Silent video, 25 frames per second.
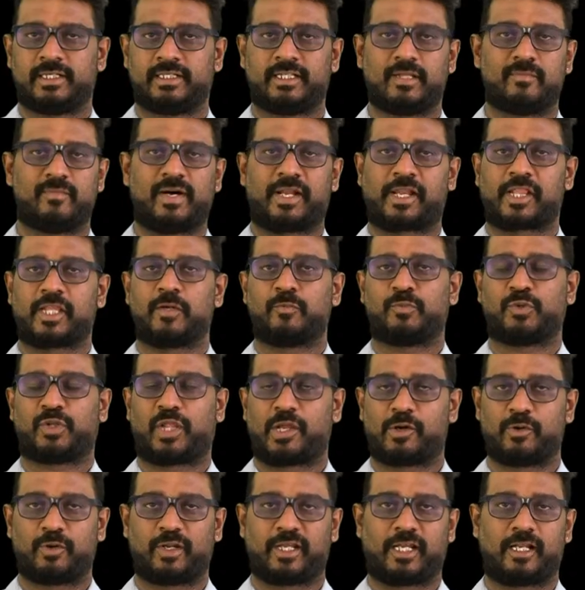இந்த மனித
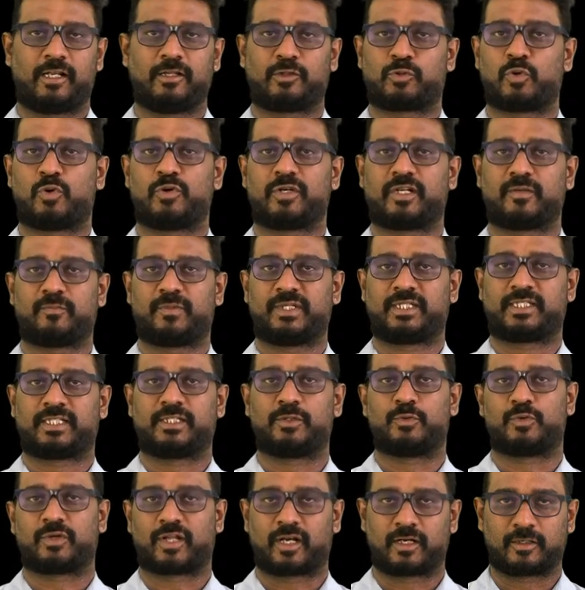புதைகுழியில் தோண்டப்பட்ட
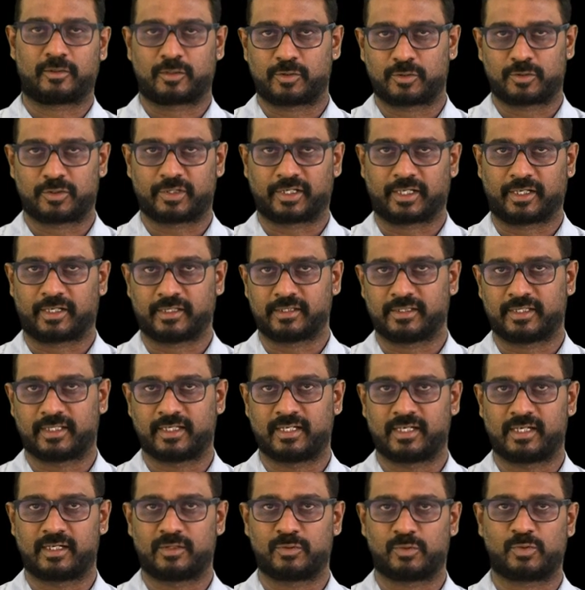உடல்களோடு இருந்த
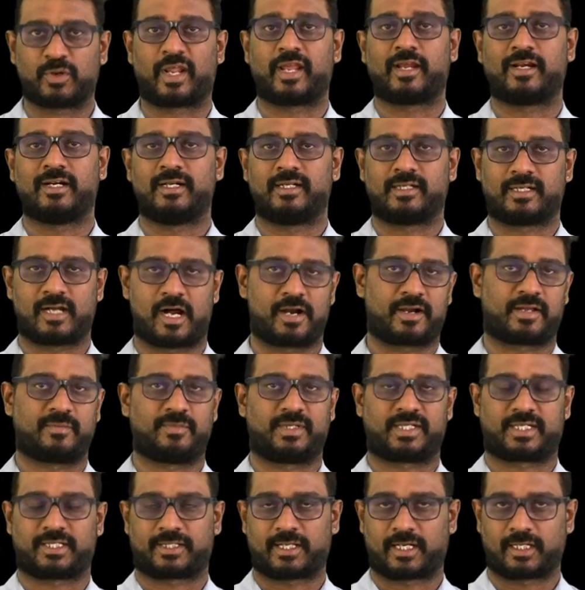உடைகள்
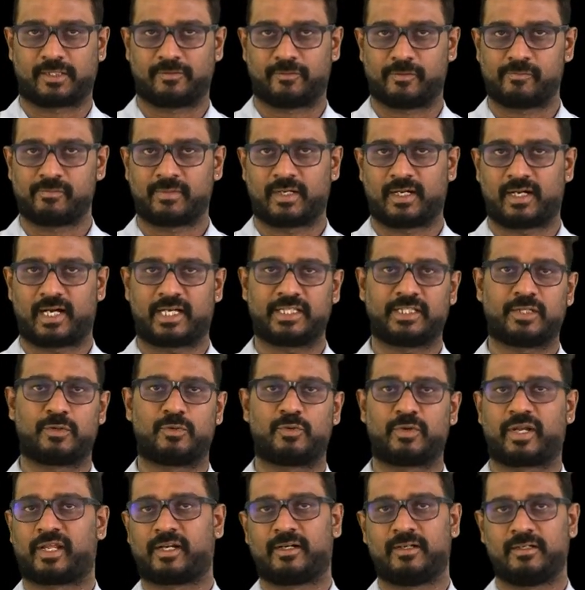காணப்பட்டதாகவும் அந்த
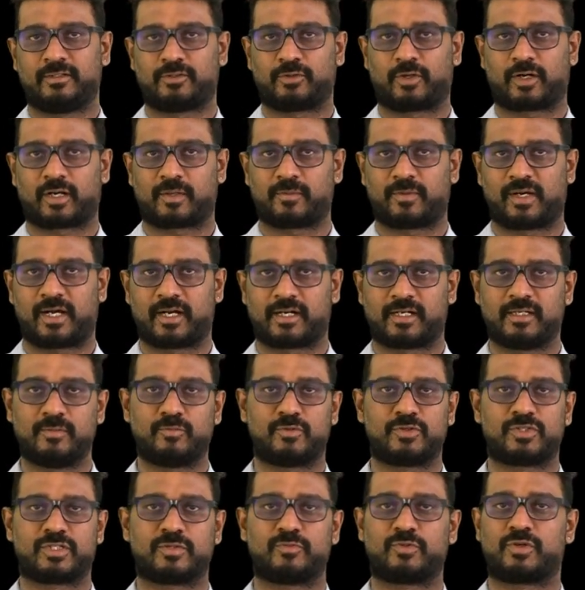உடைகள் தொடர்பாக
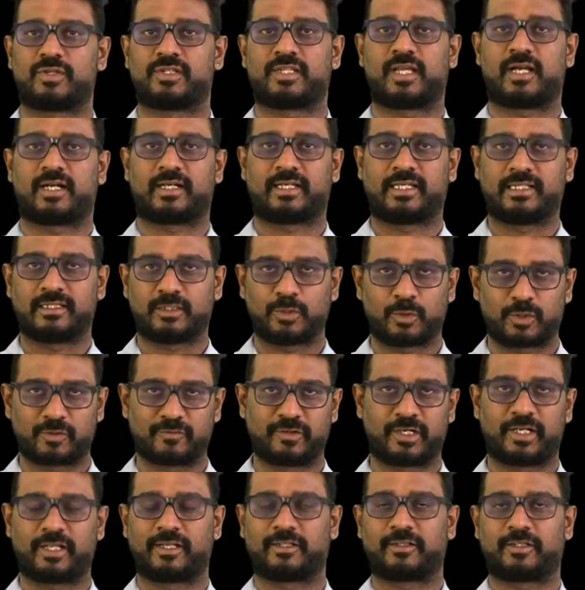முற்றுமுழுதாக எந்த ஒரு
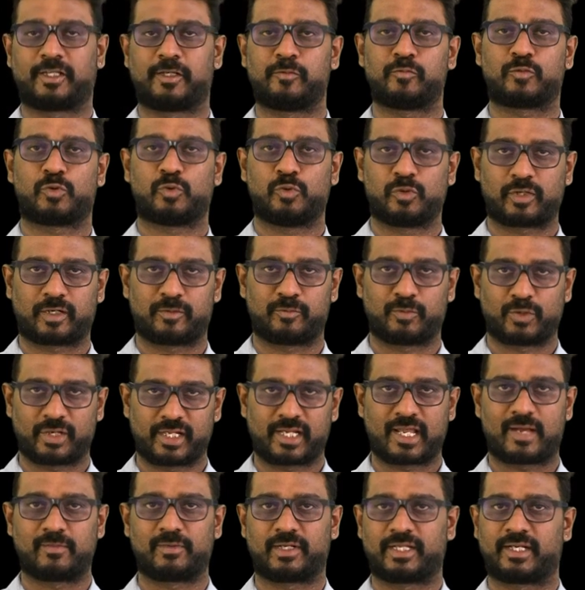விடயத்தையும் கூற
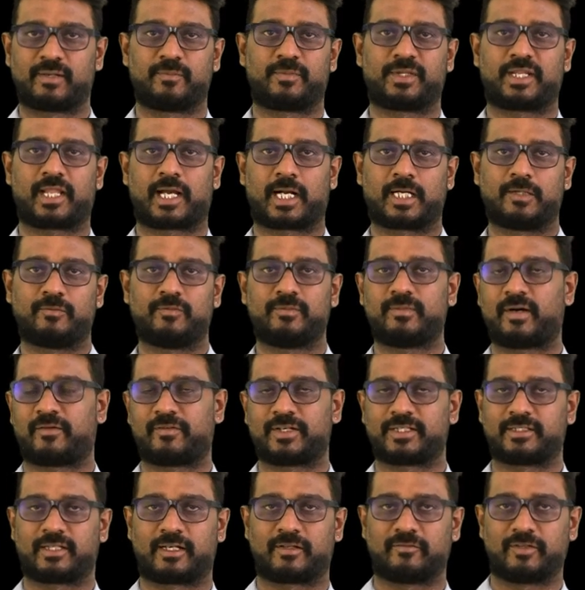முடியாமல் இருப்பதாகவும்
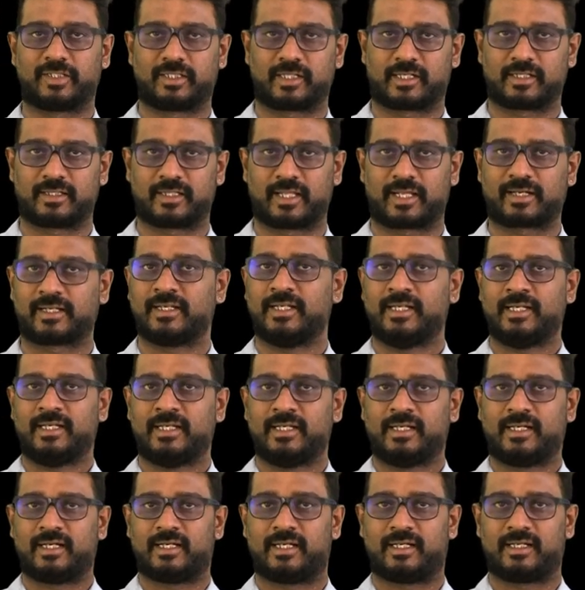அவர் தெரிவித்திருந்தார்
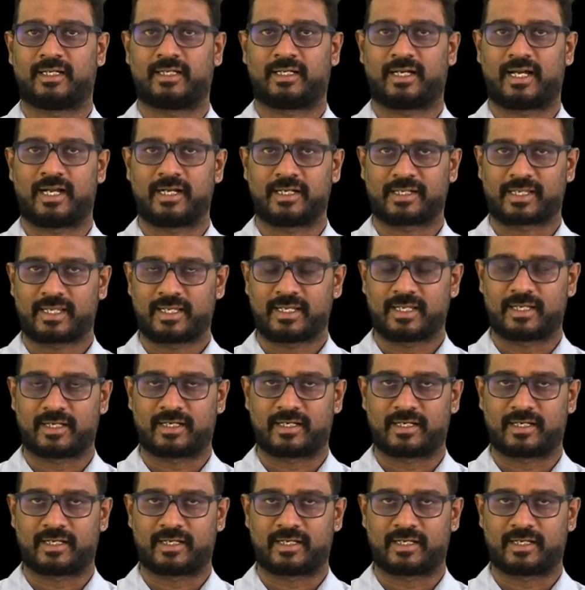அங்கே